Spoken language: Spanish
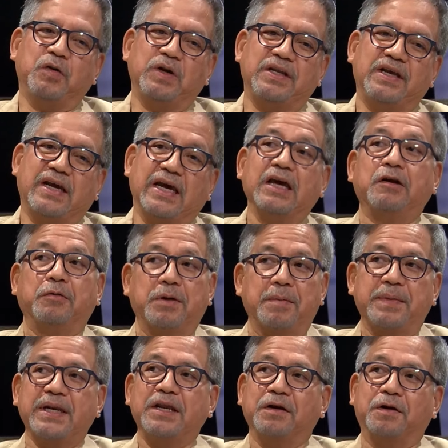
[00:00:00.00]
el disquero,
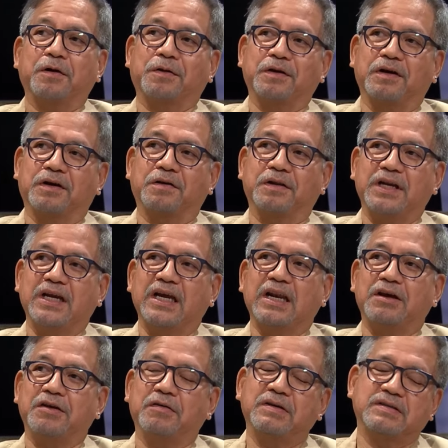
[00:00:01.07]
bienvenido Rodríguez, la
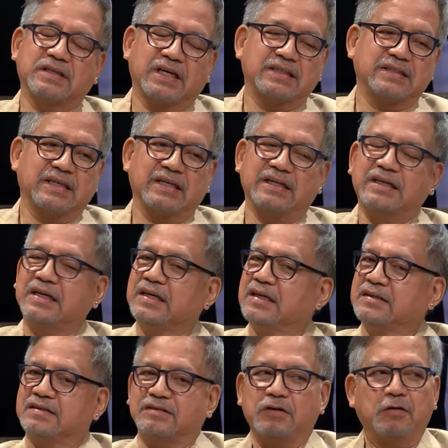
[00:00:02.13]
llevó en salsa,
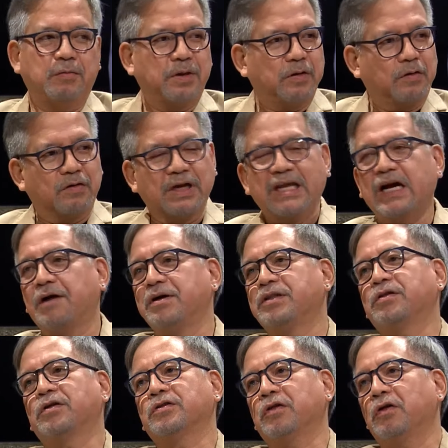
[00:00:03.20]
se olvidó,
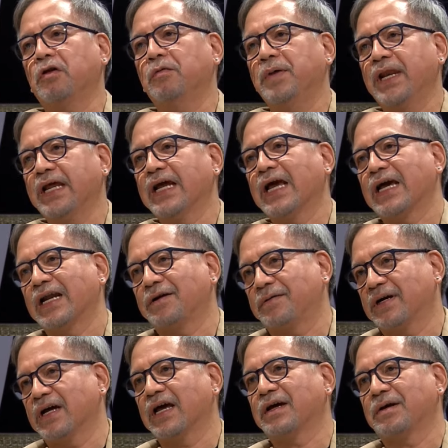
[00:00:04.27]
engavetó todos los merengues
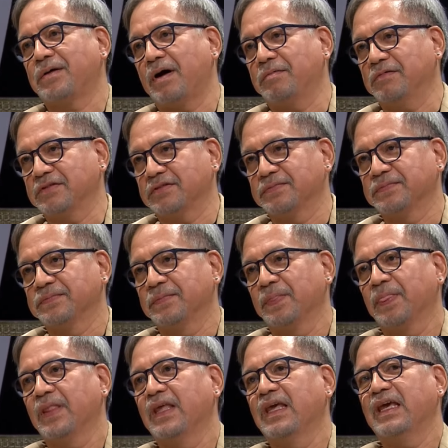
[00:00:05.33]
que, grabamos
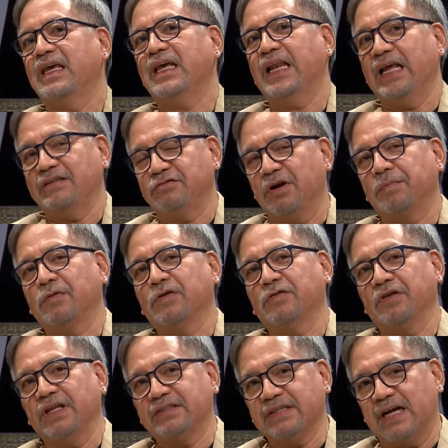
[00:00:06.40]
y le hizo una producción
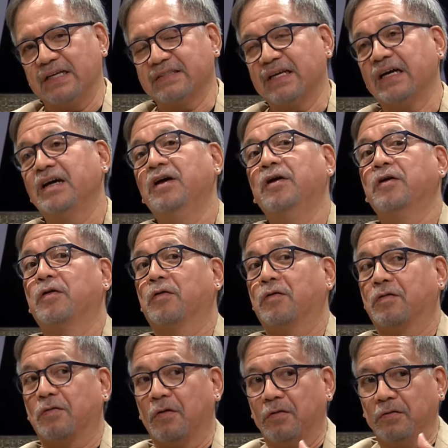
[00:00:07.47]
de salsa
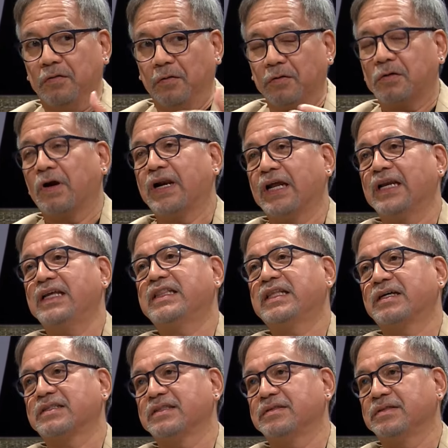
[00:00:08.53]
con otro
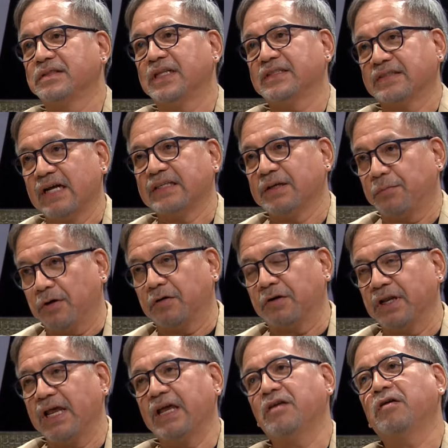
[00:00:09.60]
arreglista de salsa
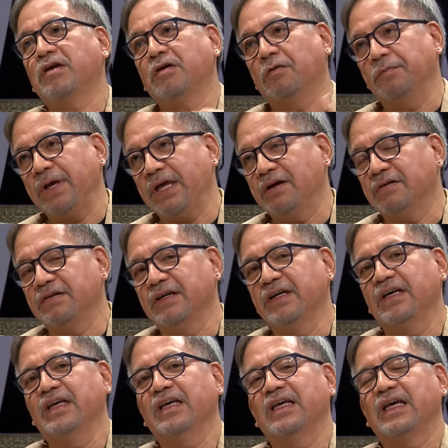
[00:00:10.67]
puertorriqueño y conmigo.
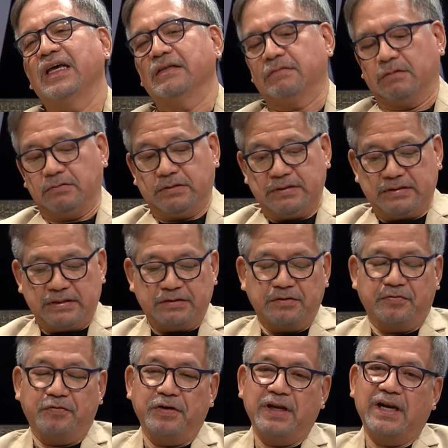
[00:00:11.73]
Entonces eso
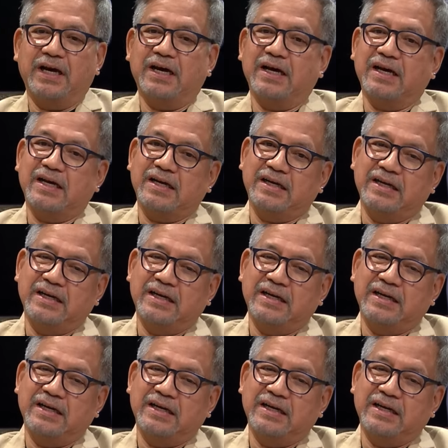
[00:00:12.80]
fue la,